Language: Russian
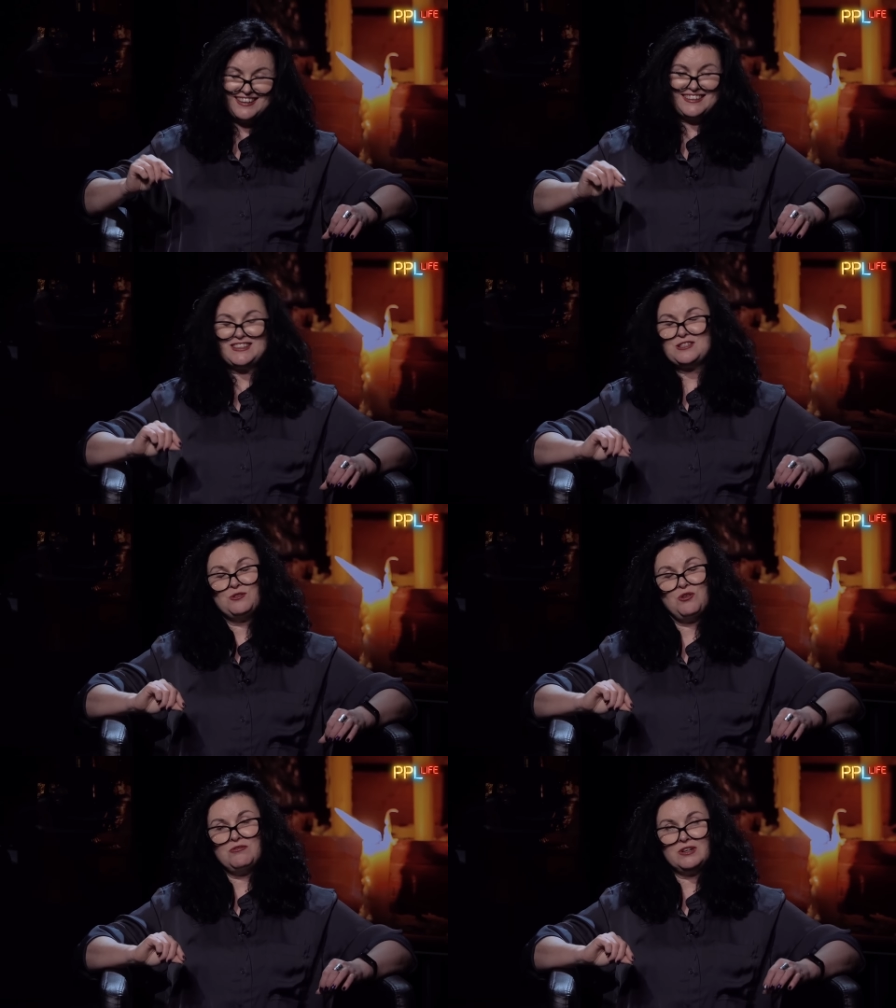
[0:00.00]
это
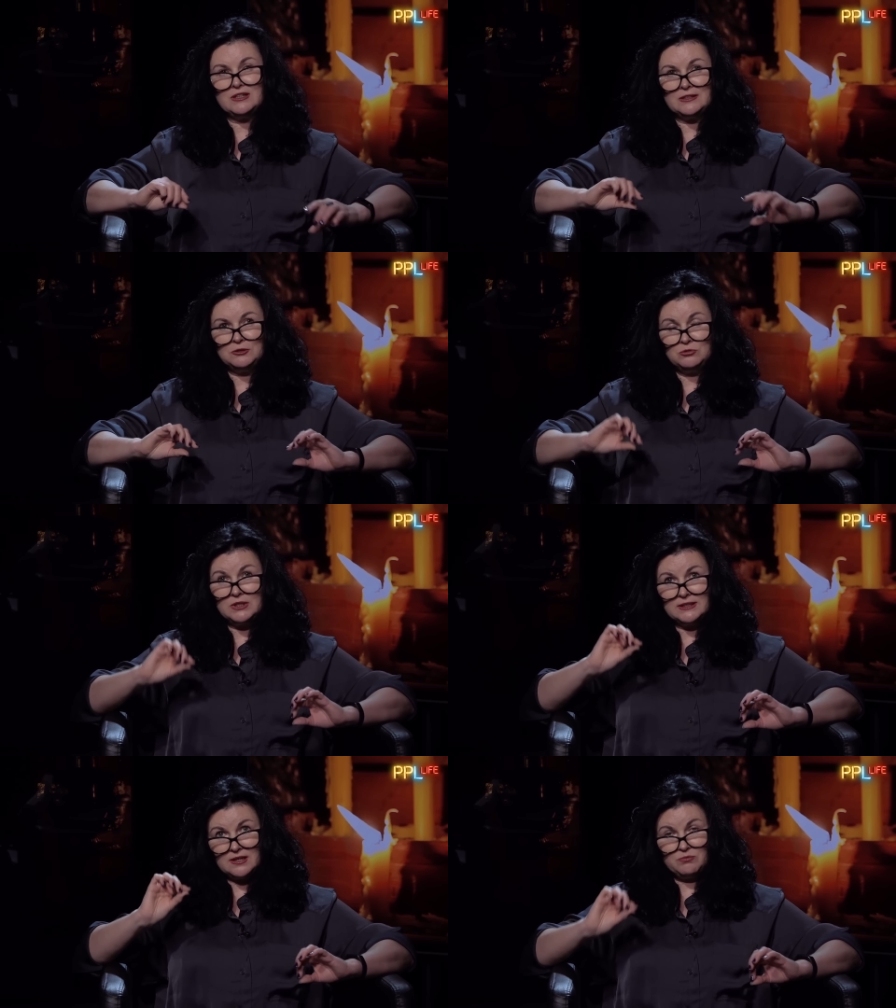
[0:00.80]
слово, ну,
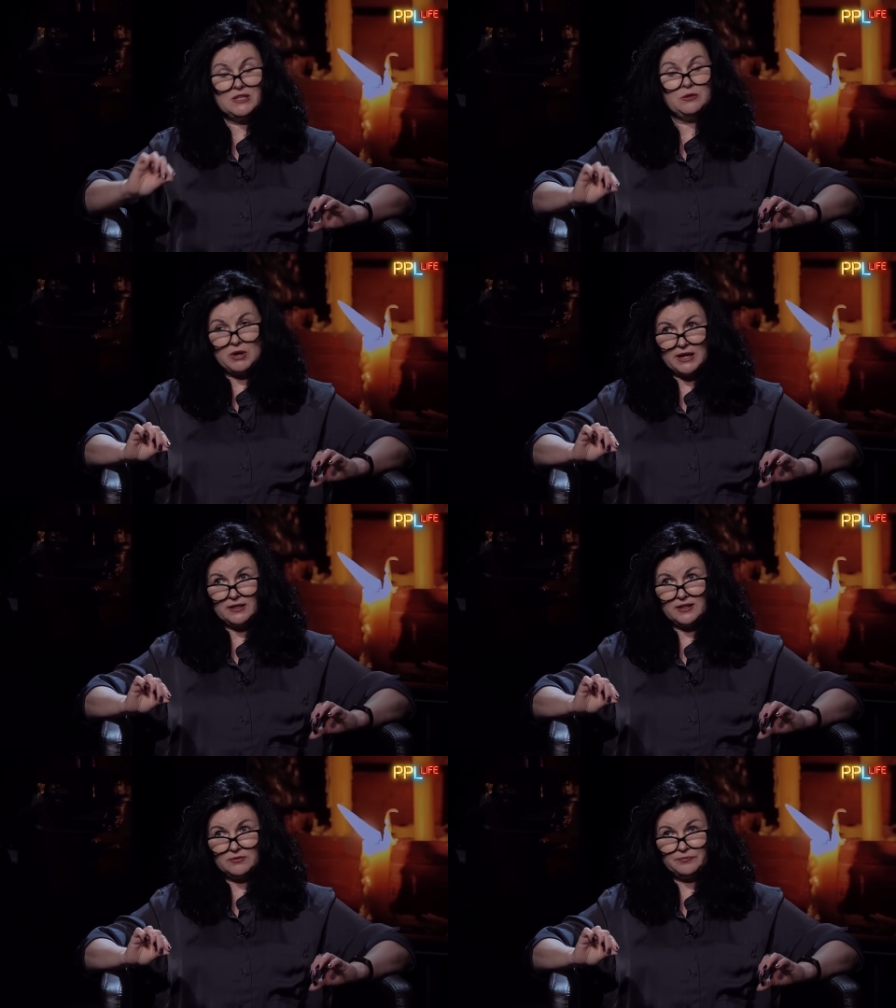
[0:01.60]
она минимальная.